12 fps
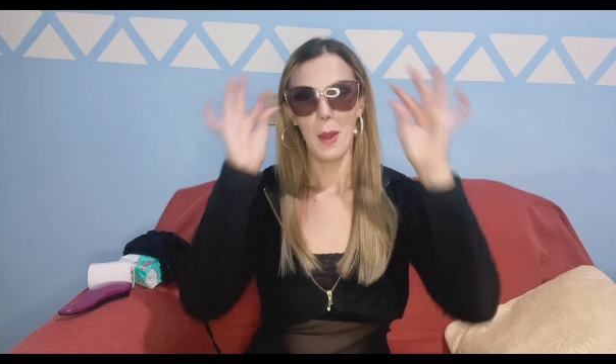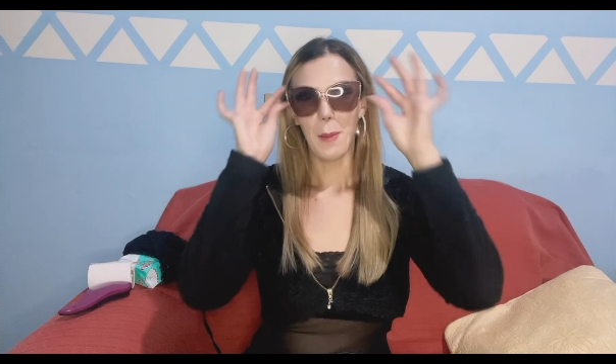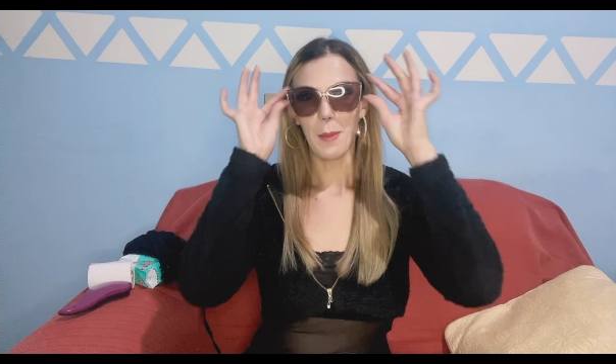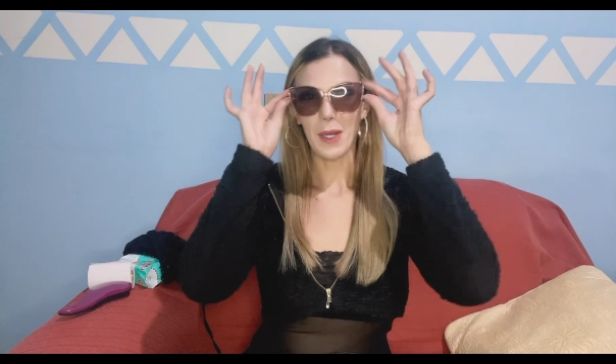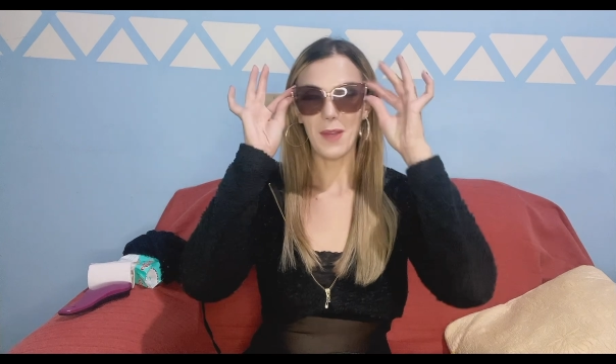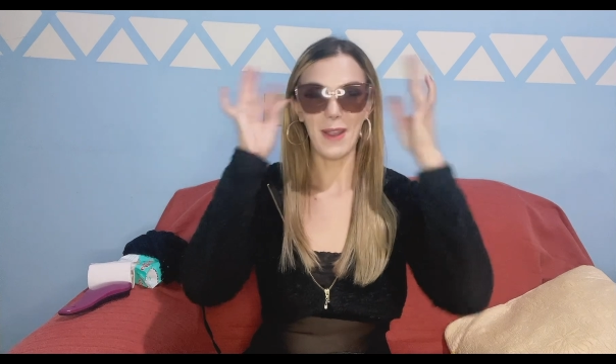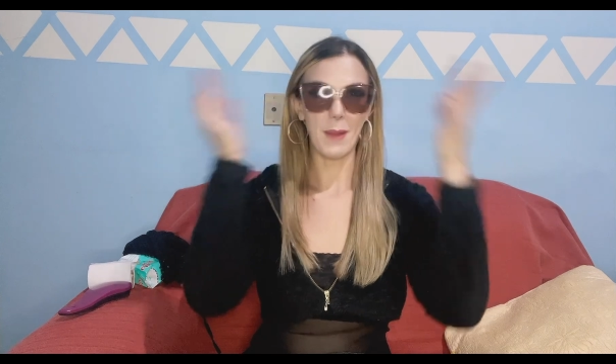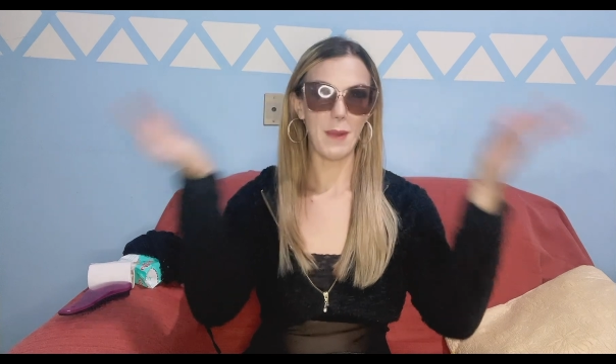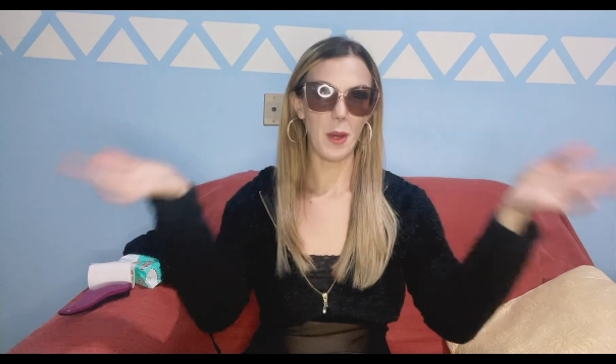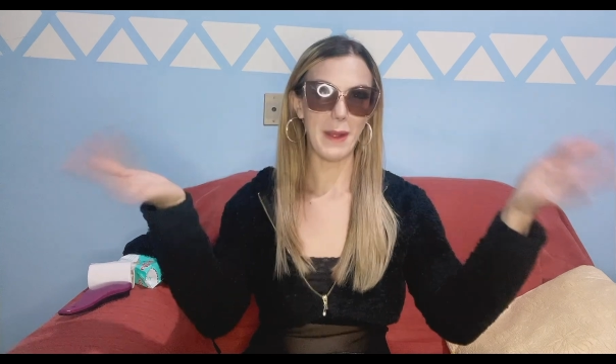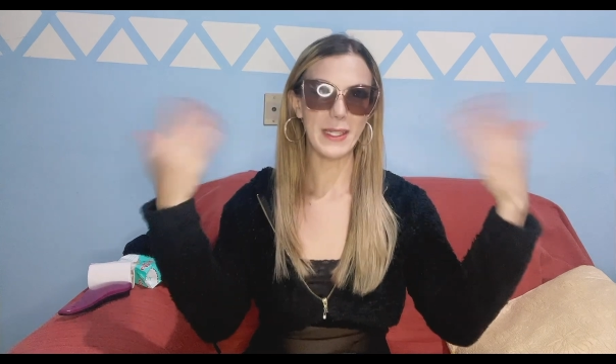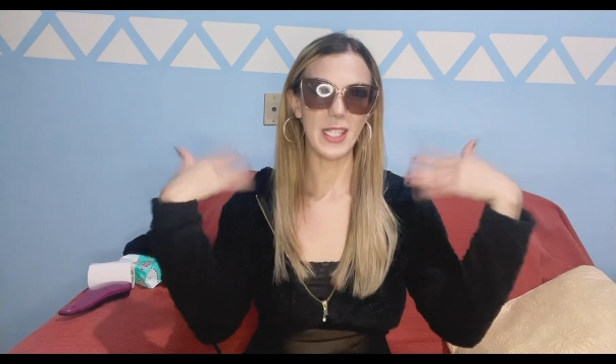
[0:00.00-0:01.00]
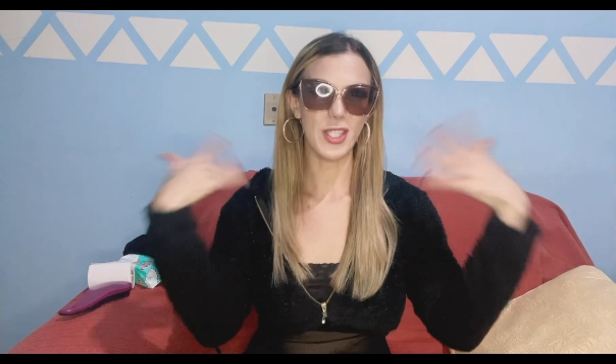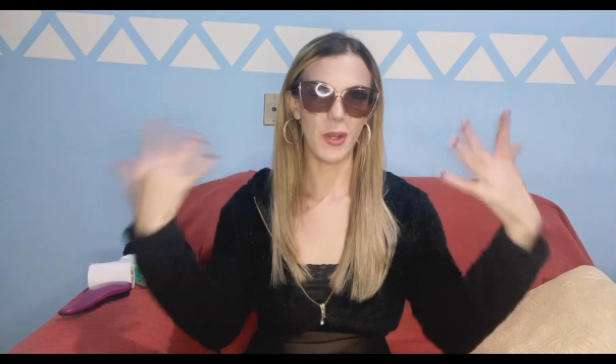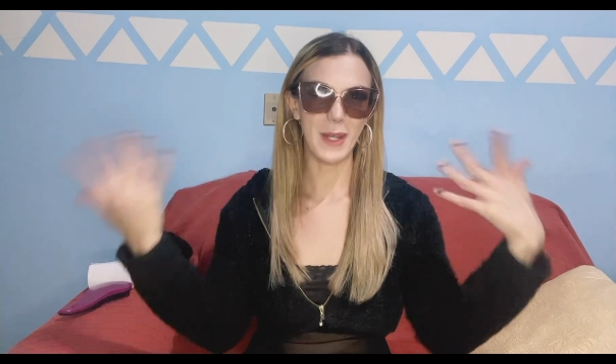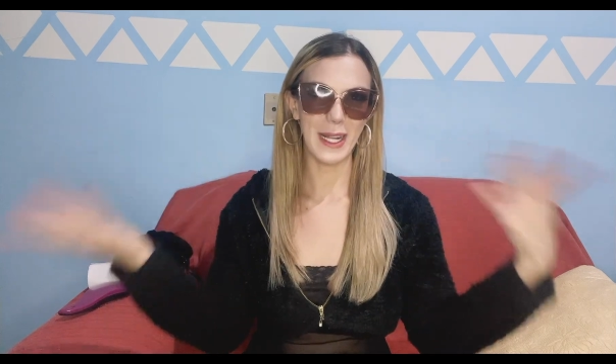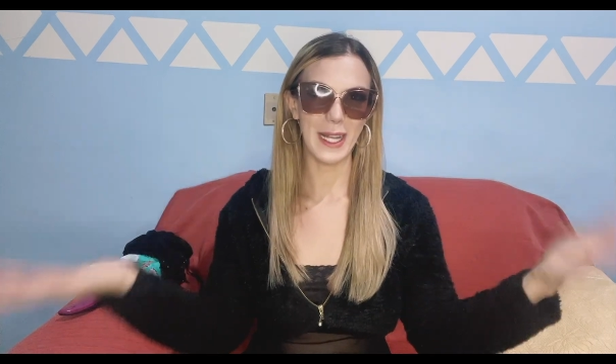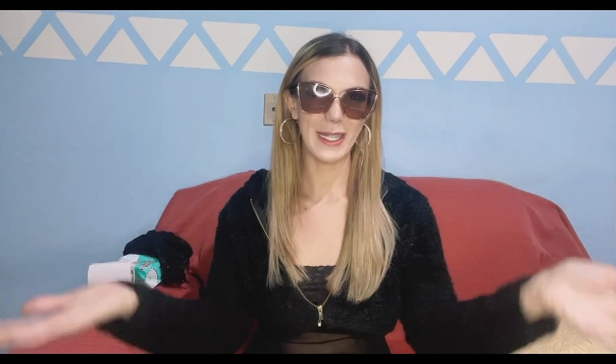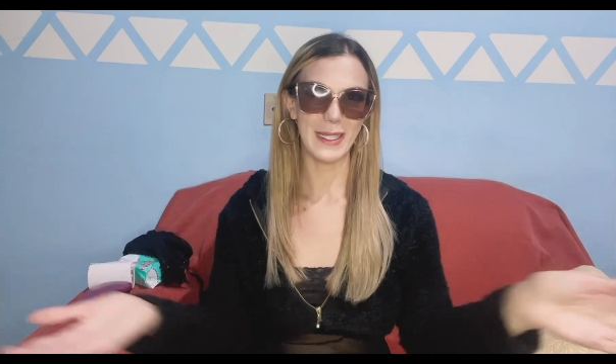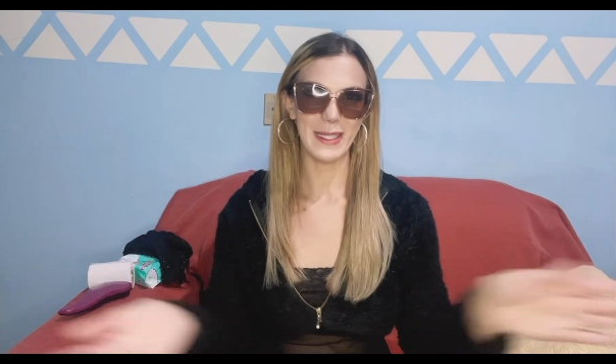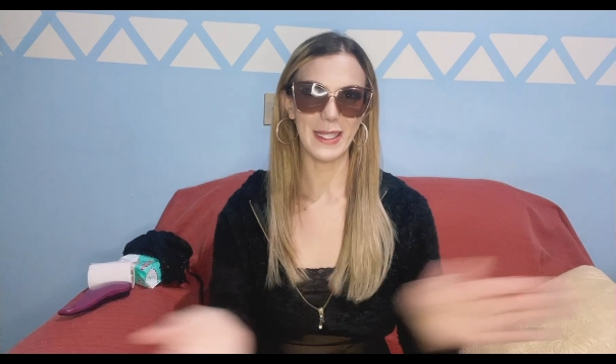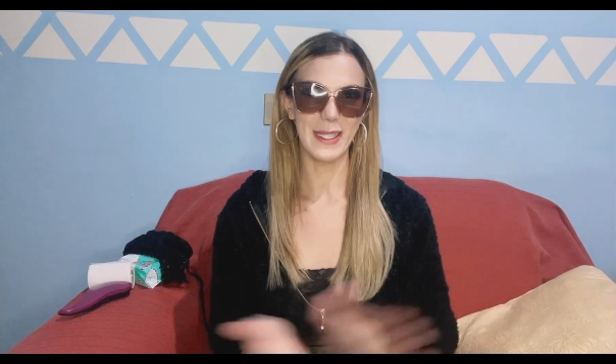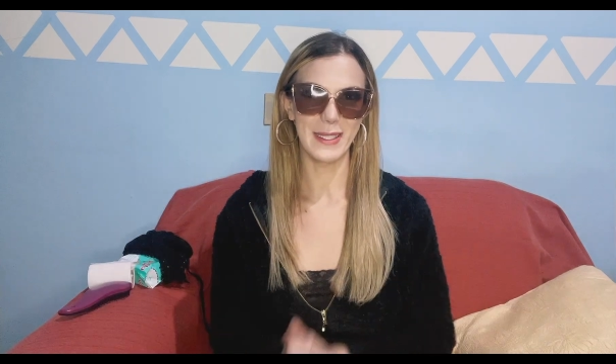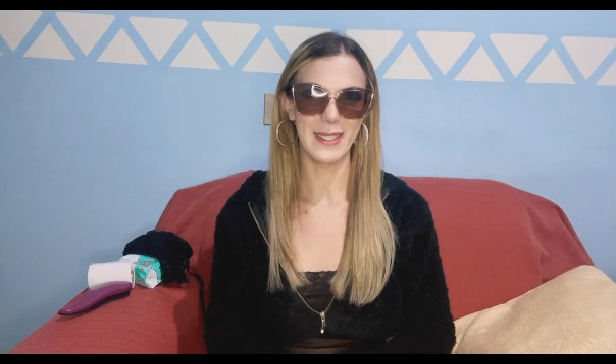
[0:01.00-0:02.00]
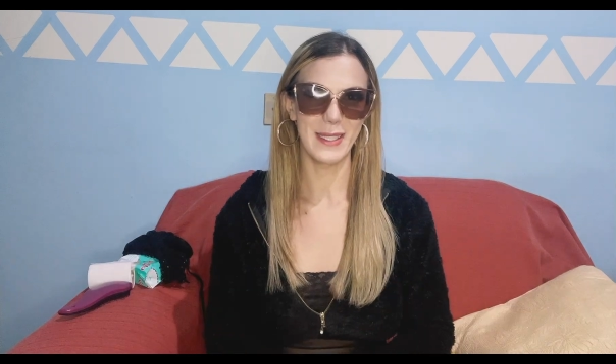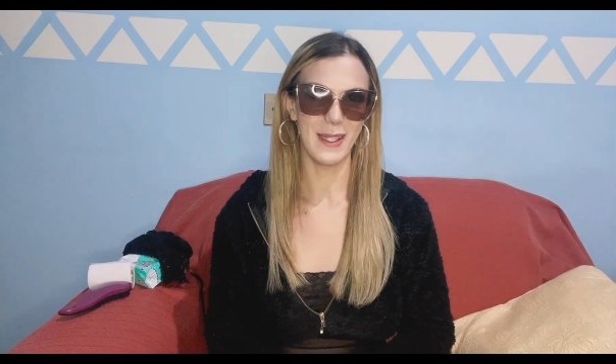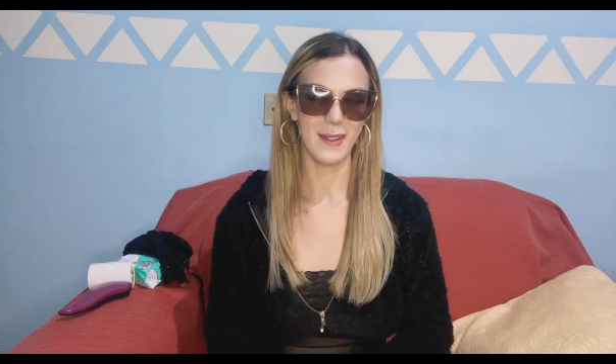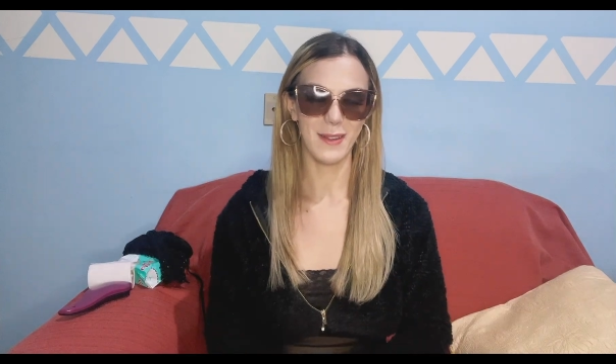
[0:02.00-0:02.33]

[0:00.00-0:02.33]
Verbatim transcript: Porque vai pra não bater sol na cara da trans, né?